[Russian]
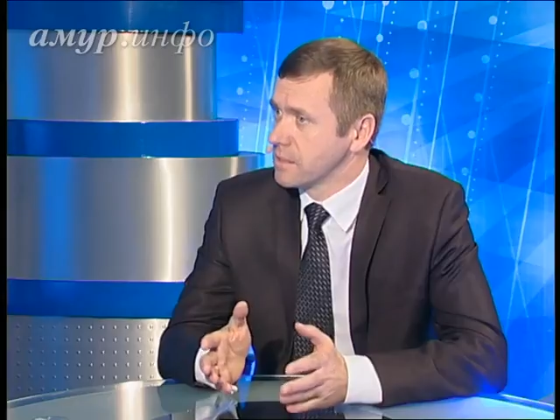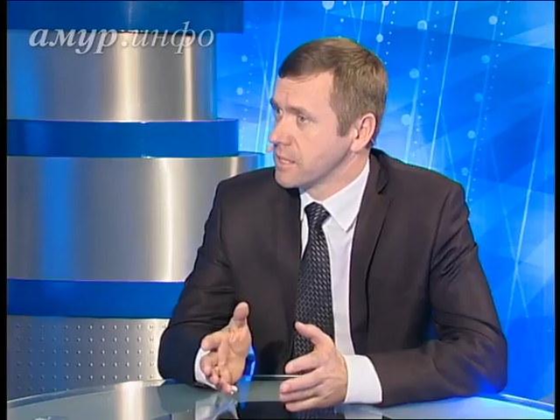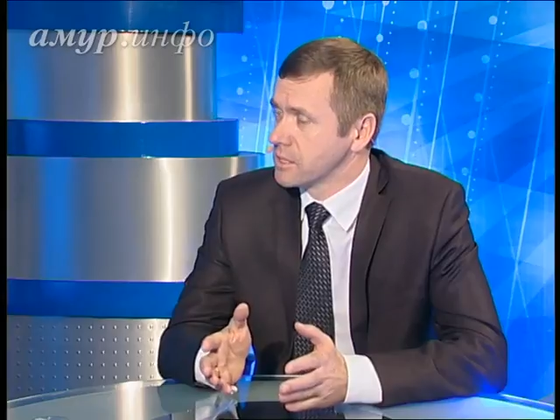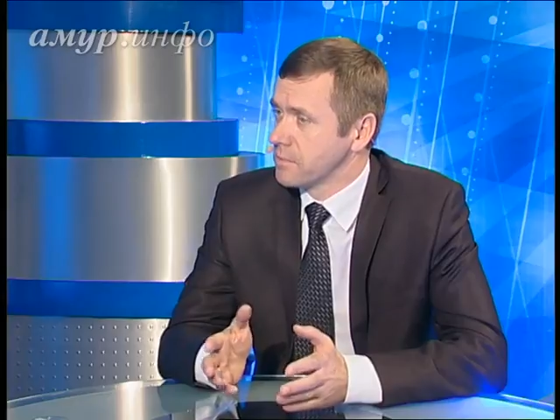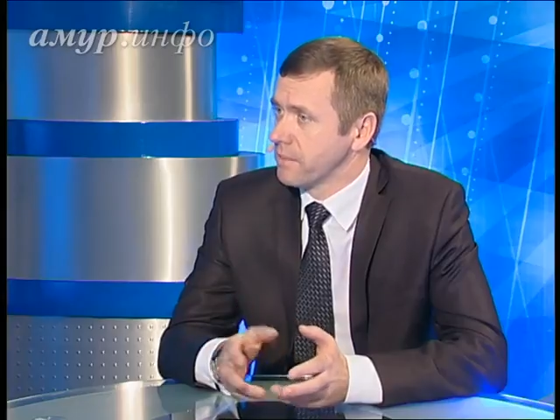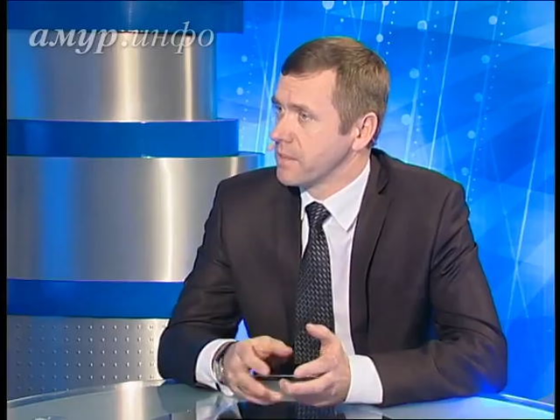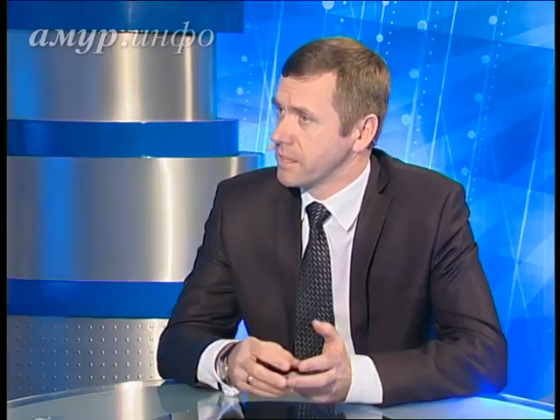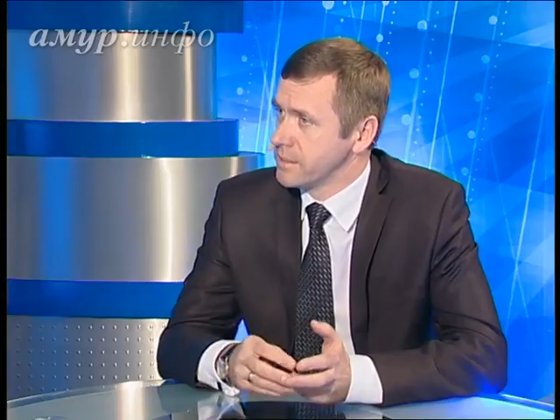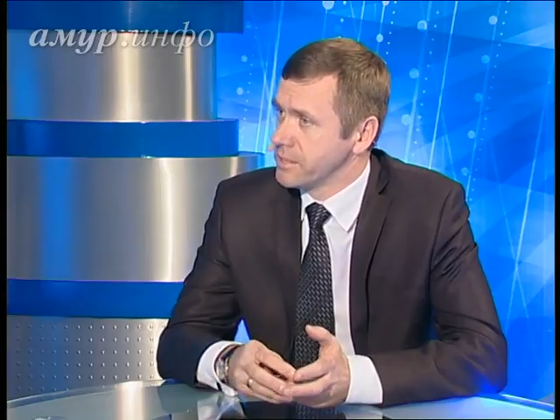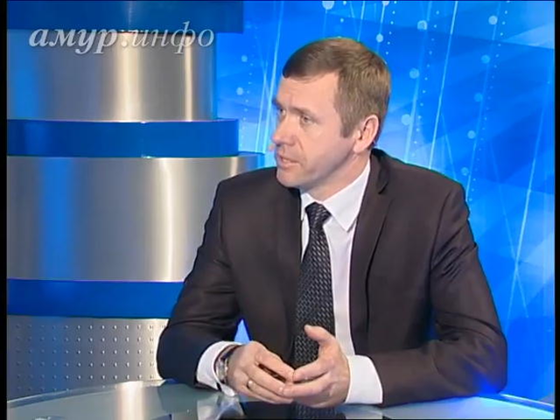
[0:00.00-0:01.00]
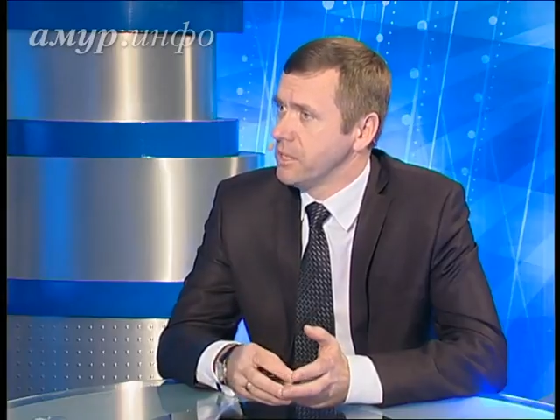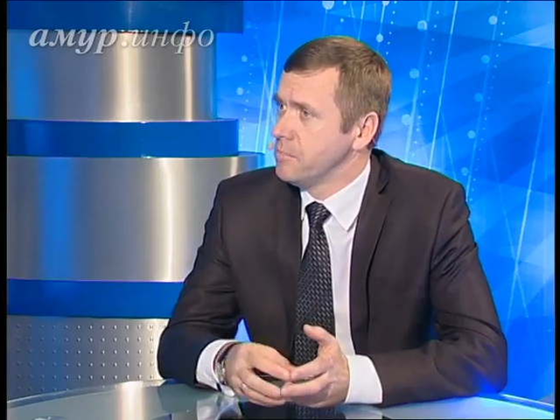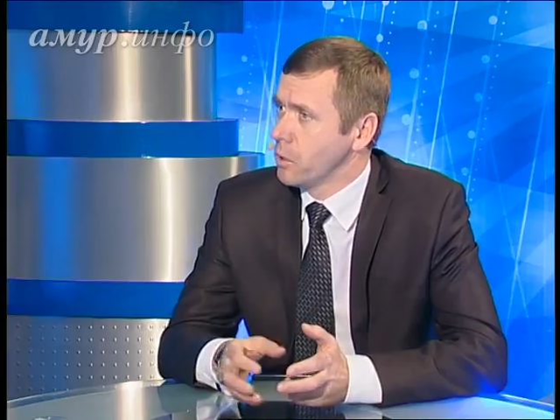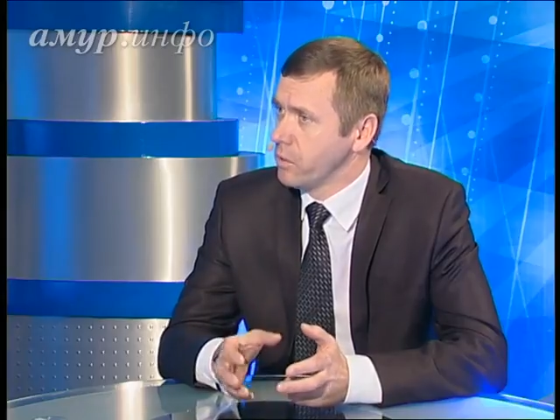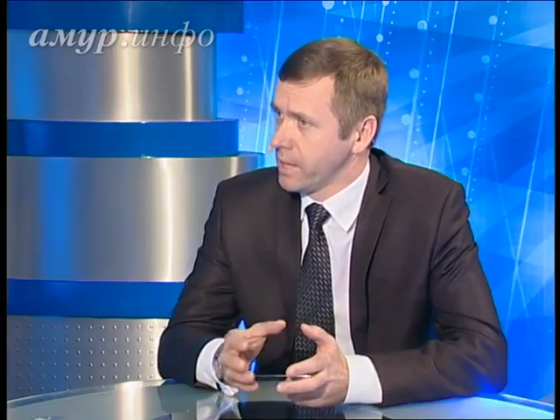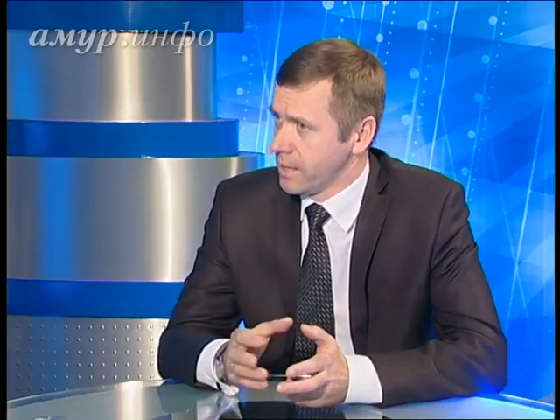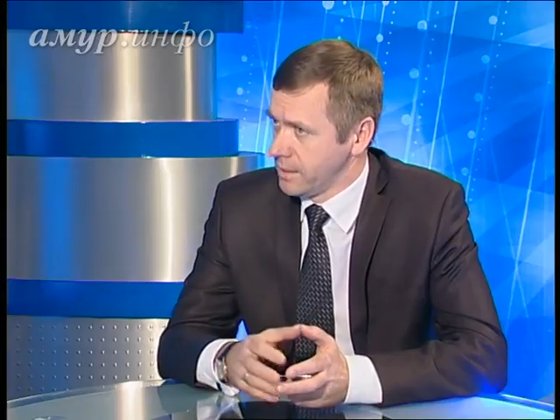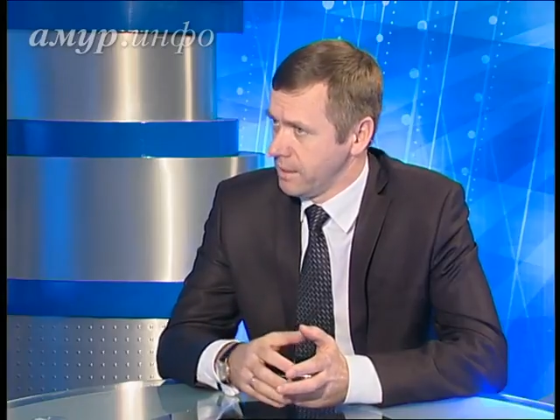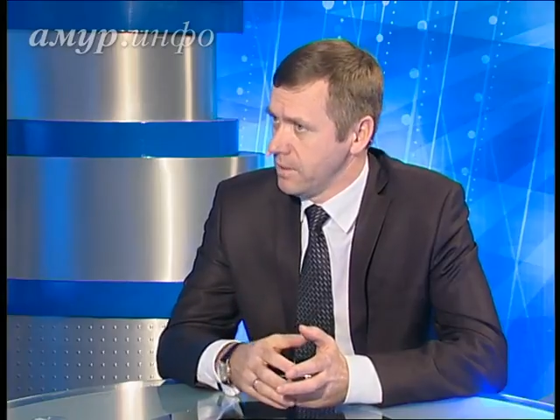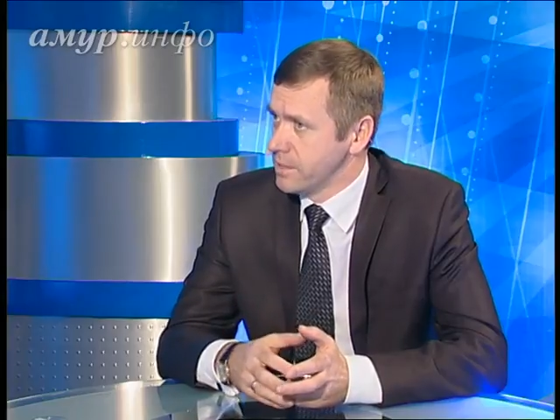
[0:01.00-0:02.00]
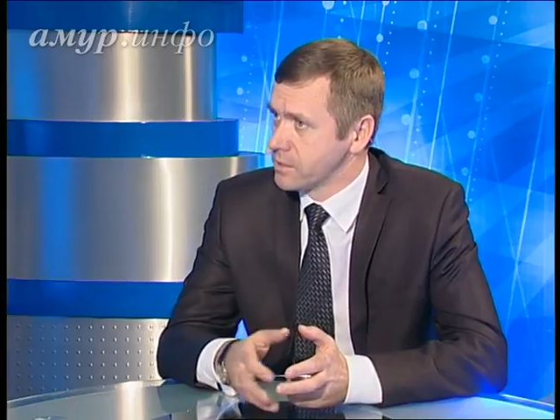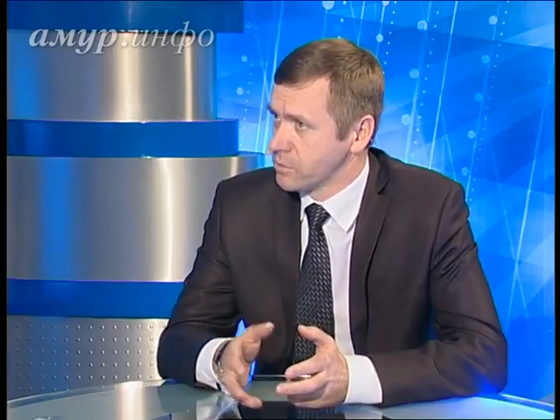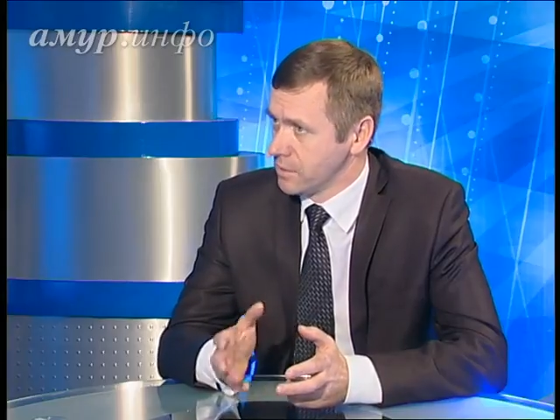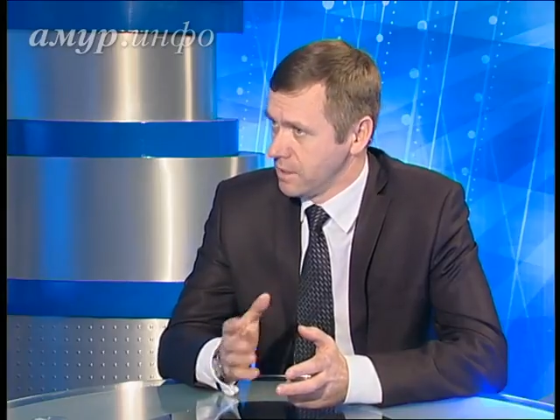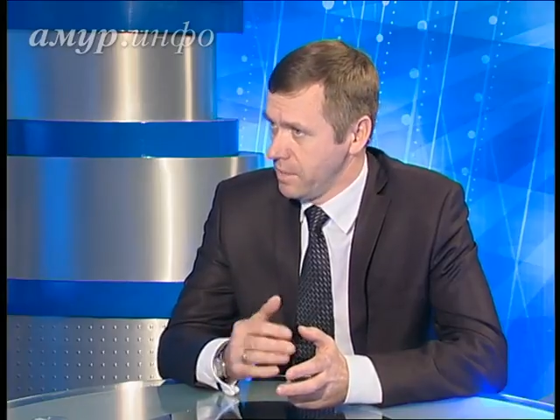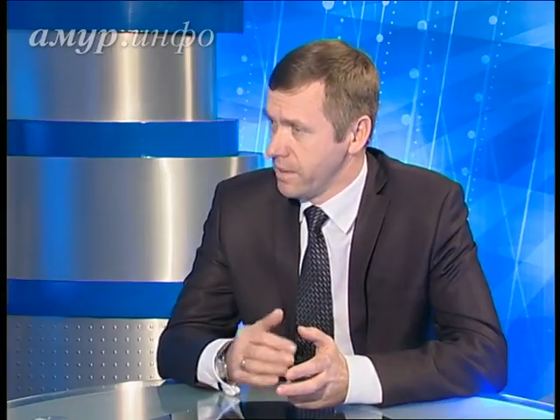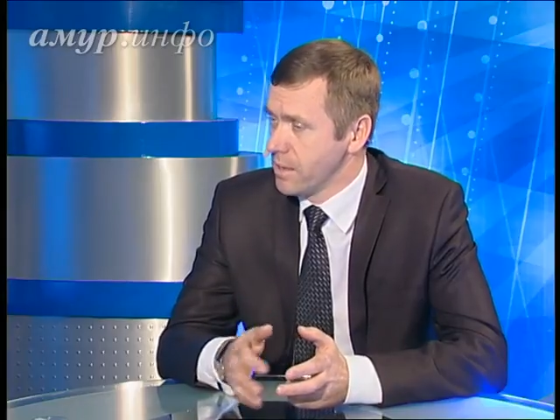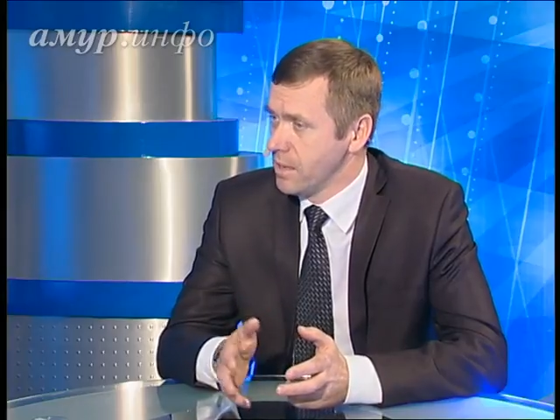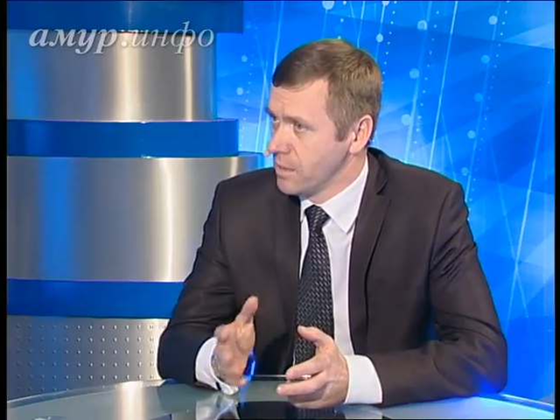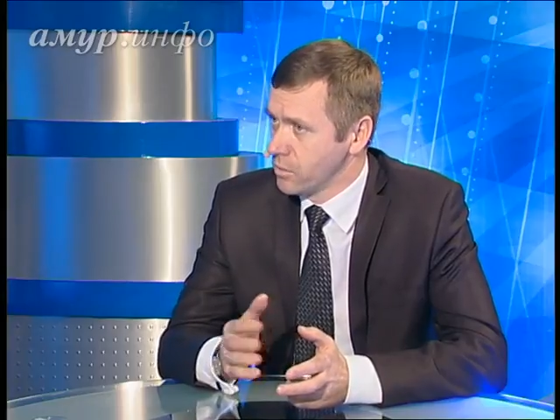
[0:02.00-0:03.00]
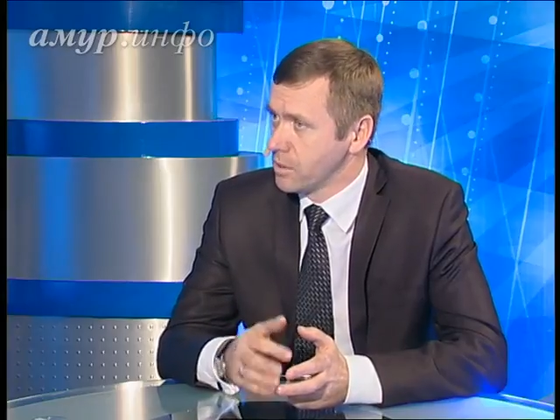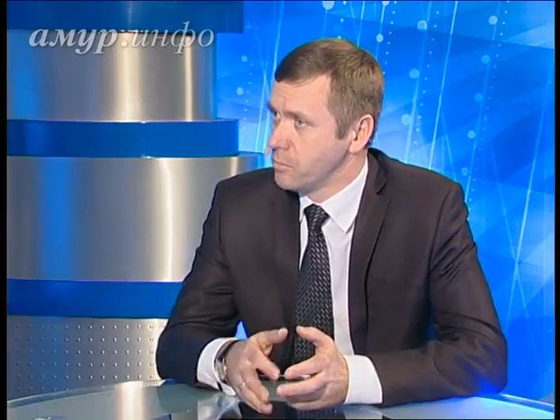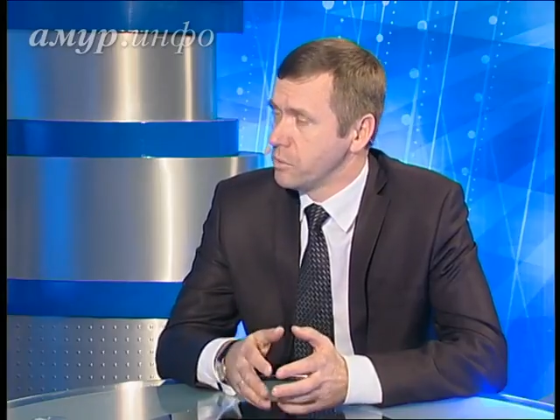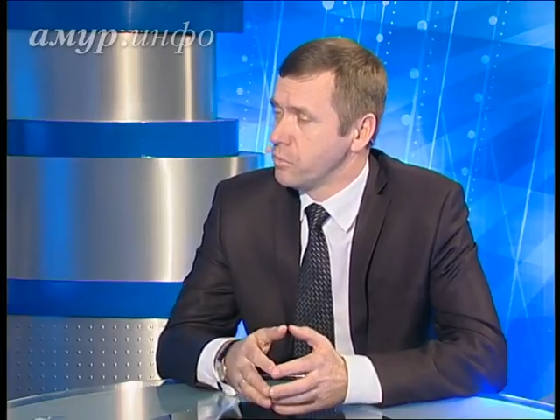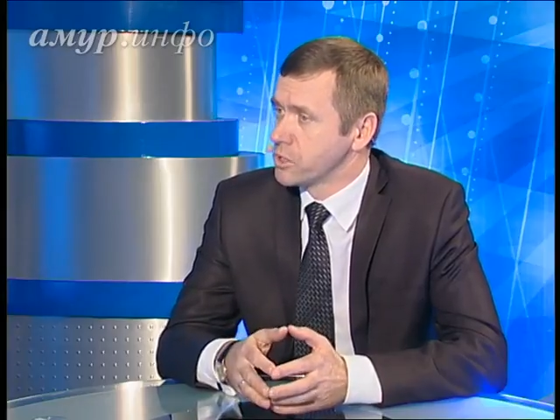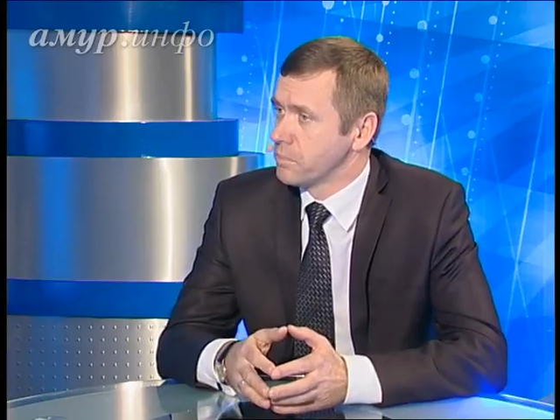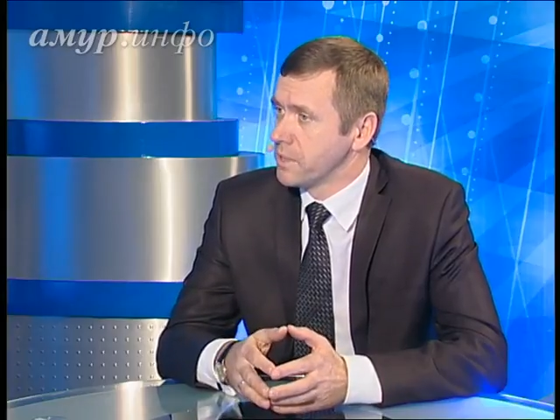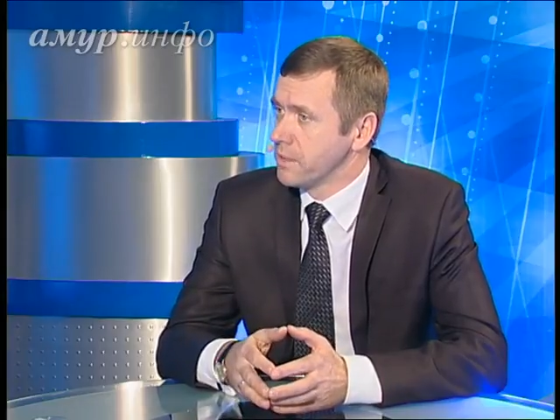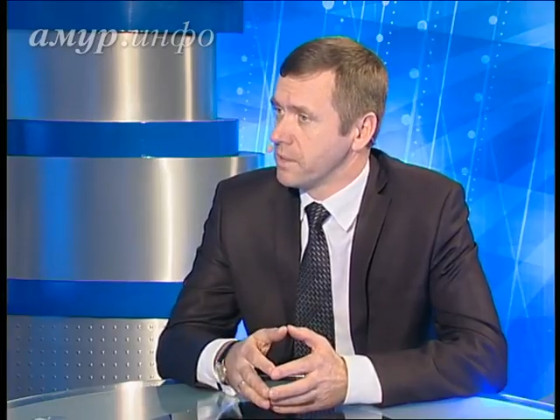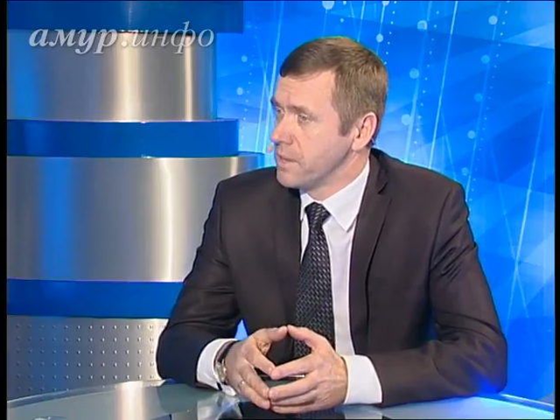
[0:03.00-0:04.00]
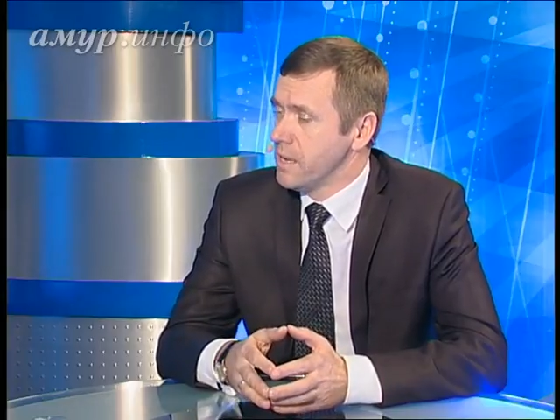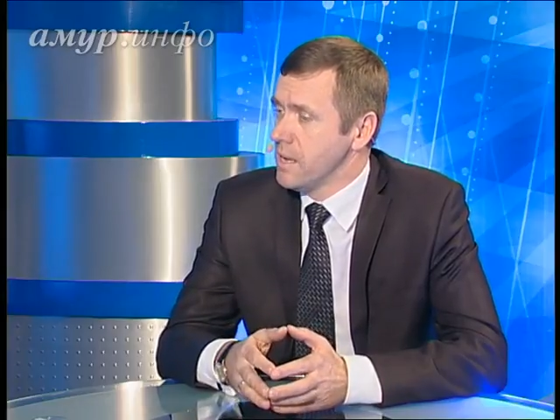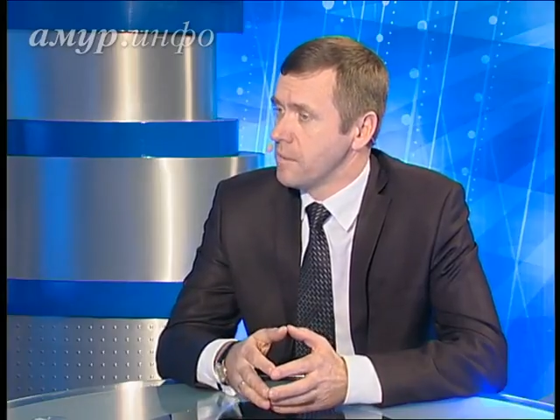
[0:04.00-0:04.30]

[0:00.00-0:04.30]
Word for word: это наше направление. Это лесники, биологи, хатоведы. Если сюда добавить, то это будет больше половины.